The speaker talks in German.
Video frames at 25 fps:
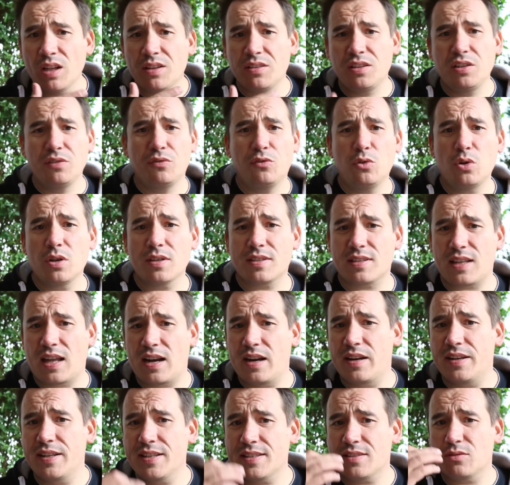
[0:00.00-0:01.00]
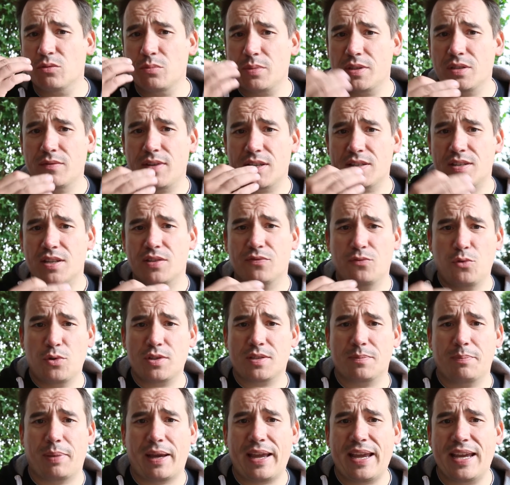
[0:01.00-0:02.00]
Die Wurst allerdings, und beziehungsweise das
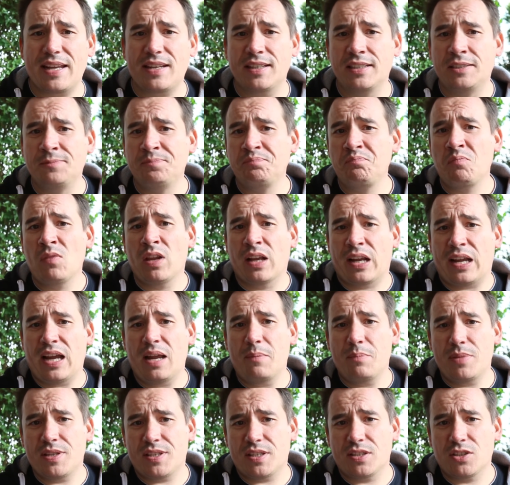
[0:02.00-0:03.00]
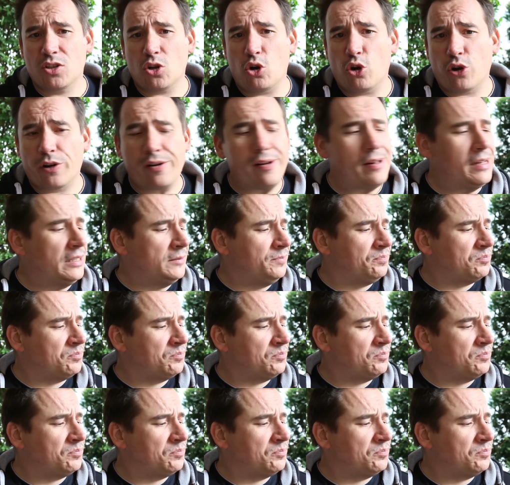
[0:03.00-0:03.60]
Wurstbrät, kein bisschen trocken.